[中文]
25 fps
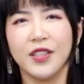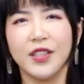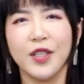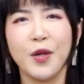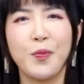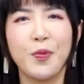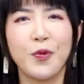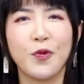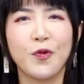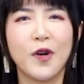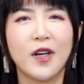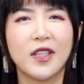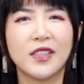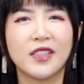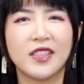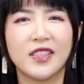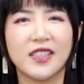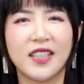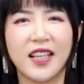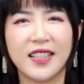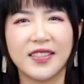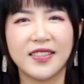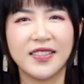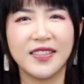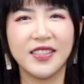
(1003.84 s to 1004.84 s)
那不光
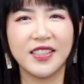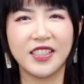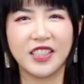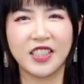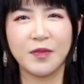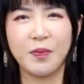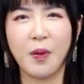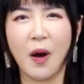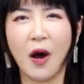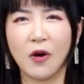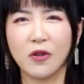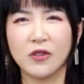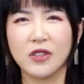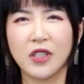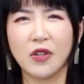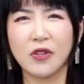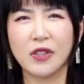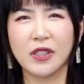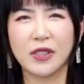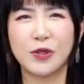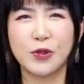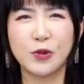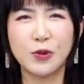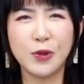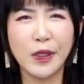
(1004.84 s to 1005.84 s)
是他自己跑到
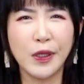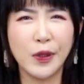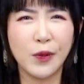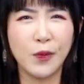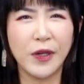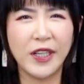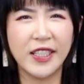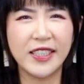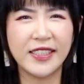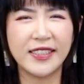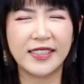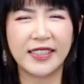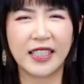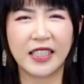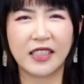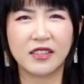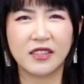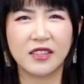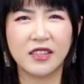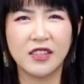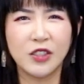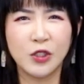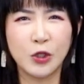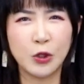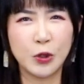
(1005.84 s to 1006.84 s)
了最危
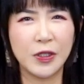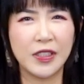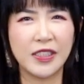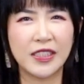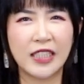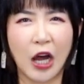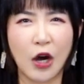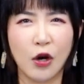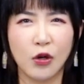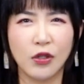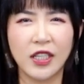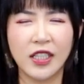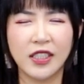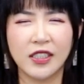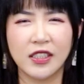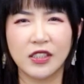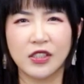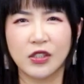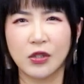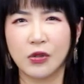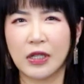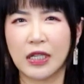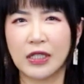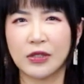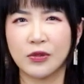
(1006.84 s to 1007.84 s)
险、最讨厌的
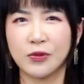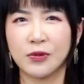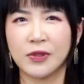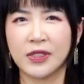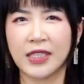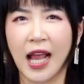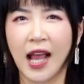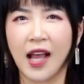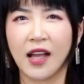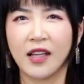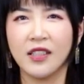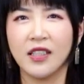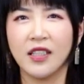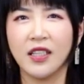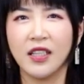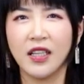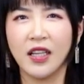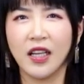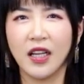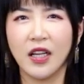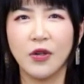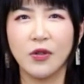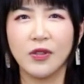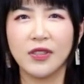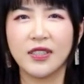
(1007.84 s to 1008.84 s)
州来度
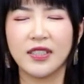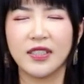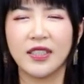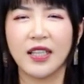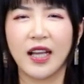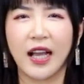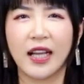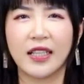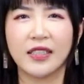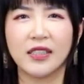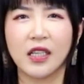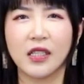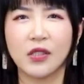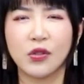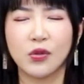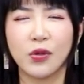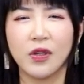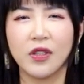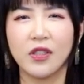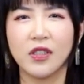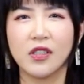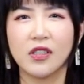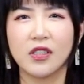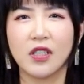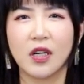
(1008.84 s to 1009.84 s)
假，AOC 还在
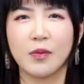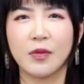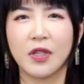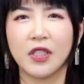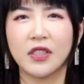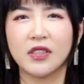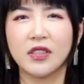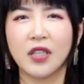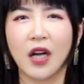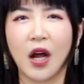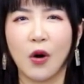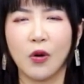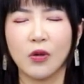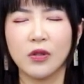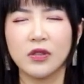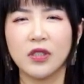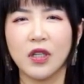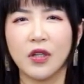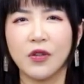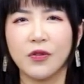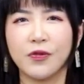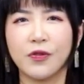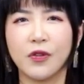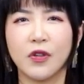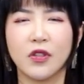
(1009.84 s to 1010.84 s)
推特上面嘲
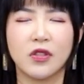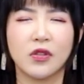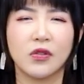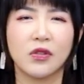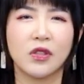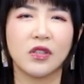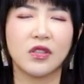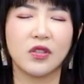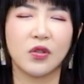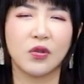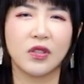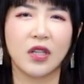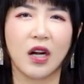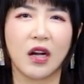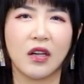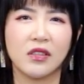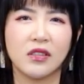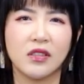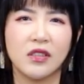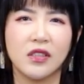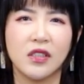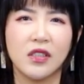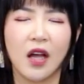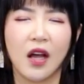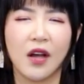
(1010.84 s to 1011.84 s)
笑佛州的州长。
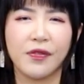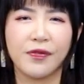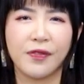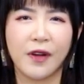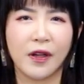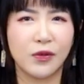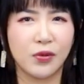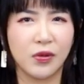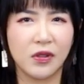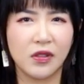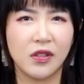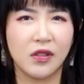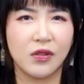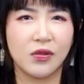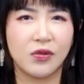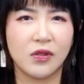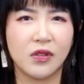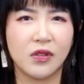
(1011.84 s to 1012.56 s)
他发推特